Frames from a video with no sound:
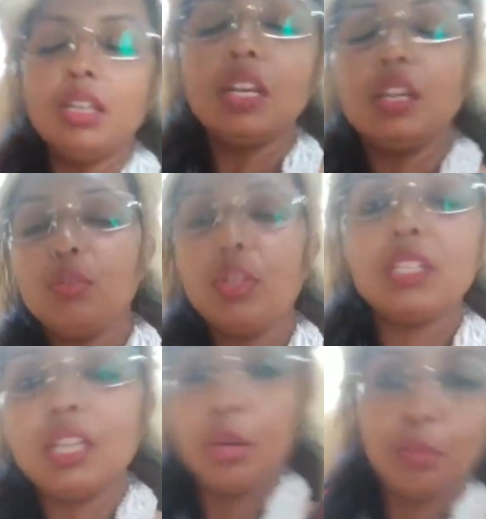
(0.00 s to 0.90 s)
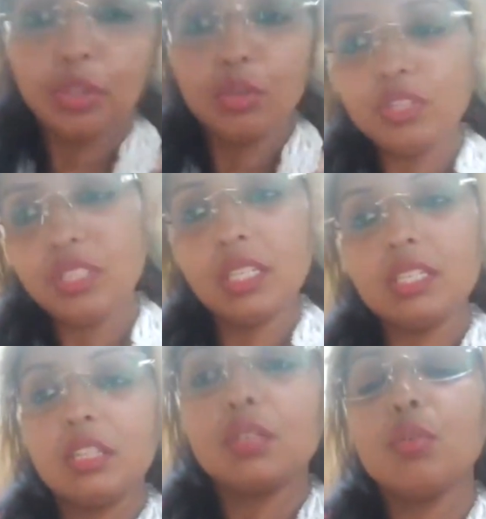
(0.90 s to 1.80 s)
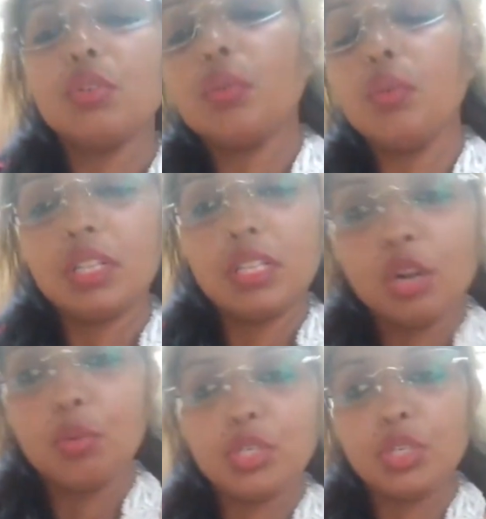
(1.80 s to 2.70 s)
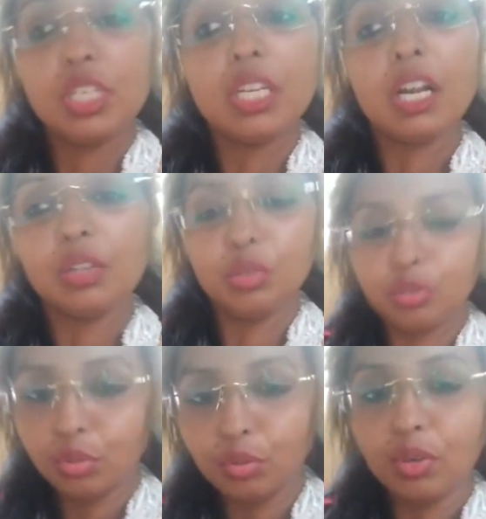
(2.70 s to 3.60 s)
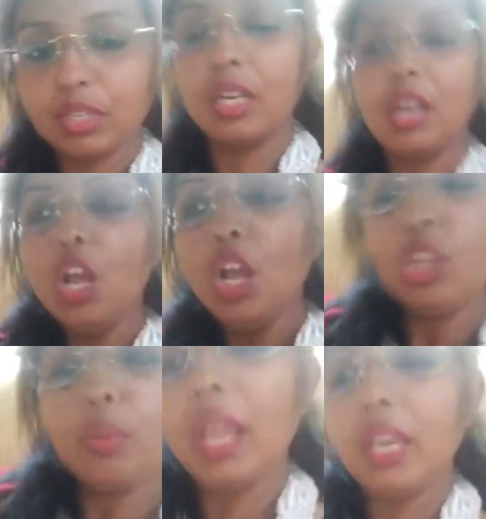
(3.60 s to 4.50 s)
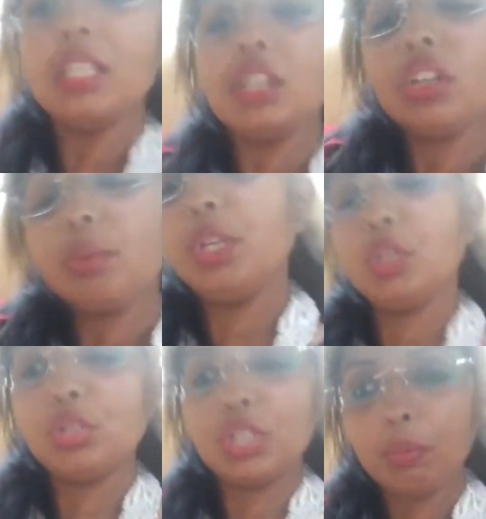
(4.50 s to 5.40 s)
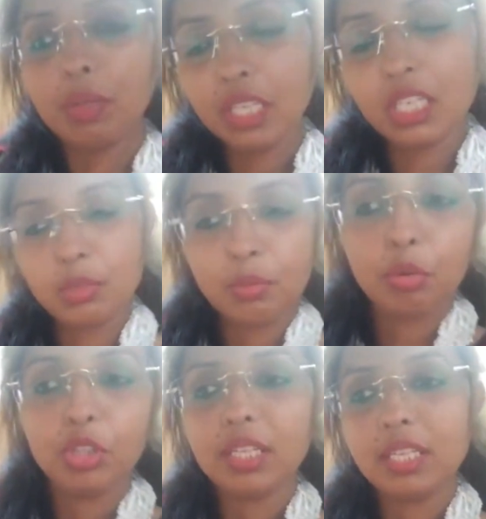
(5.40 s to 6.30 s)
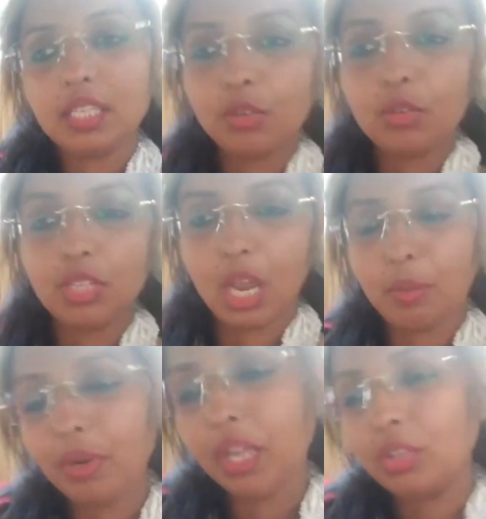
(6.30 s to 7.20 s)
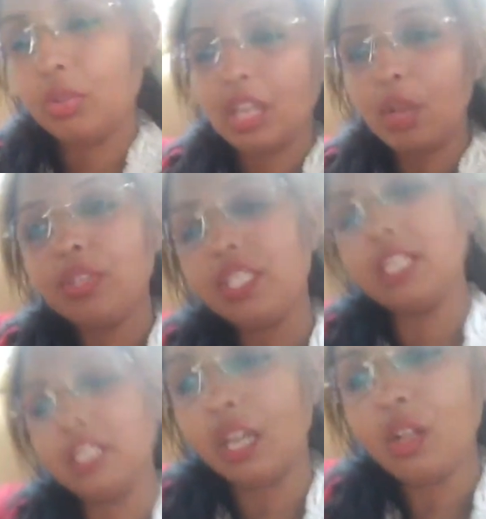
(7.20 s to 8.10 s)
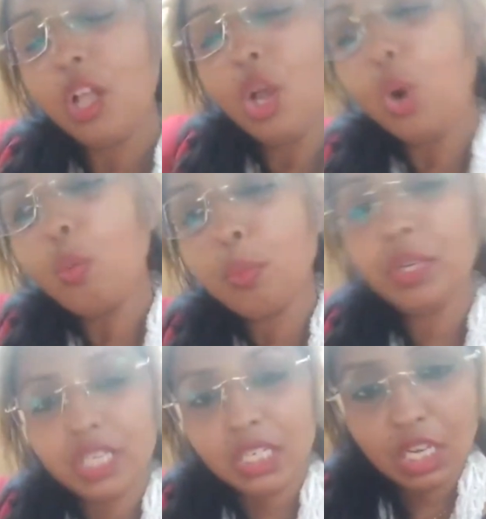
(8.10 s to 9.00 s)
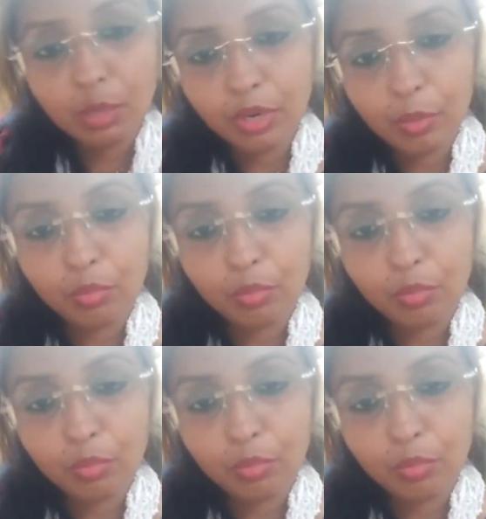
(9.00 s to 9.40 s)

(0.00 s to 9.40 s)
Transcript: সেই দুটা ছেলের প্রতি উনি জাস্টিস করেছেন অবশ্যই শিকার তন্তত করেছেন তবে একটি কথা বিনোদন সাংবাদিক হিসেবে বলতে চাই সেটি হচ্ছে আমরা কিন্তু কেউই জানি না অপবিশ্বাস কিংবা